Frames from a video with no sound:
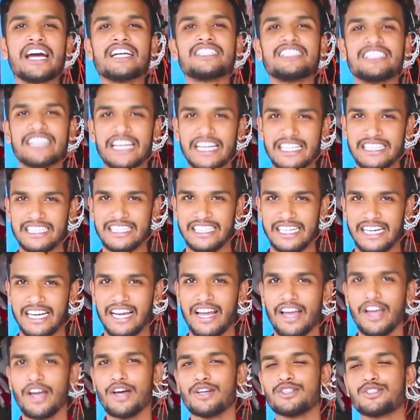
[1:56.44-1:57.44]
গিয়ার চেঞ্জিং
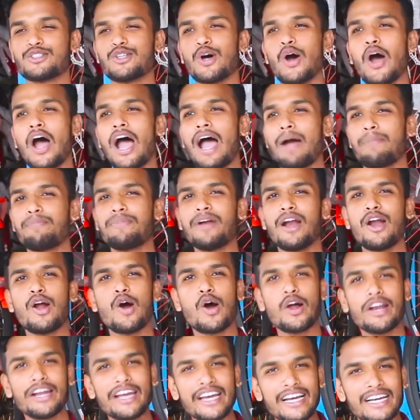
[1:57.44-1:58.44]
সো
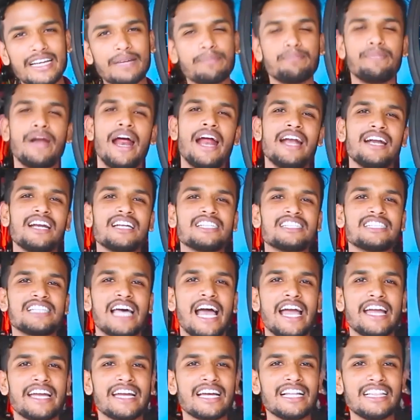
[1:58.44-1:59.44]
আপনারা অনেক ব্র্যান্ডের
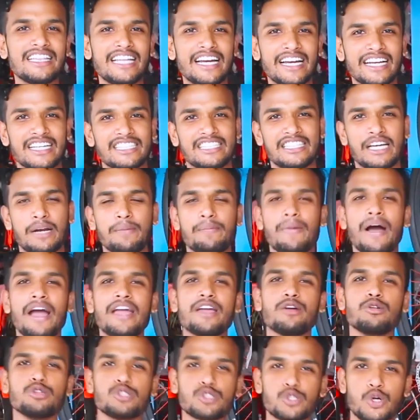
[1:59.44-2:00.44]
সাইকেল দেখেছেন বা
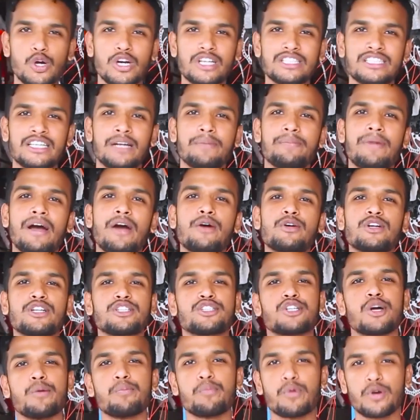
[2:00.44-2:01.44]
ইউজ করেছেন বা
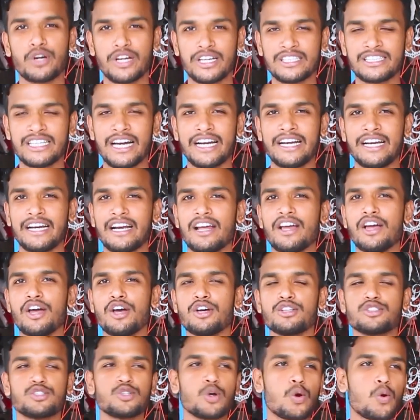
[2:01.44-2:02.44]
ওটা সম্পর্কে জানেন
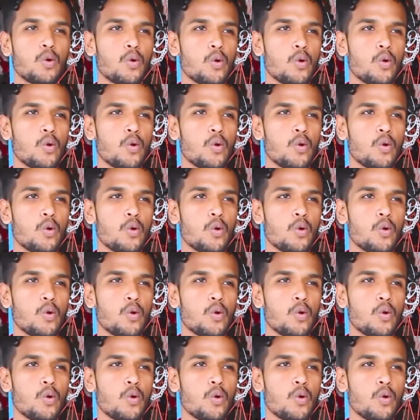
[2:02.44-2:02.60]
সো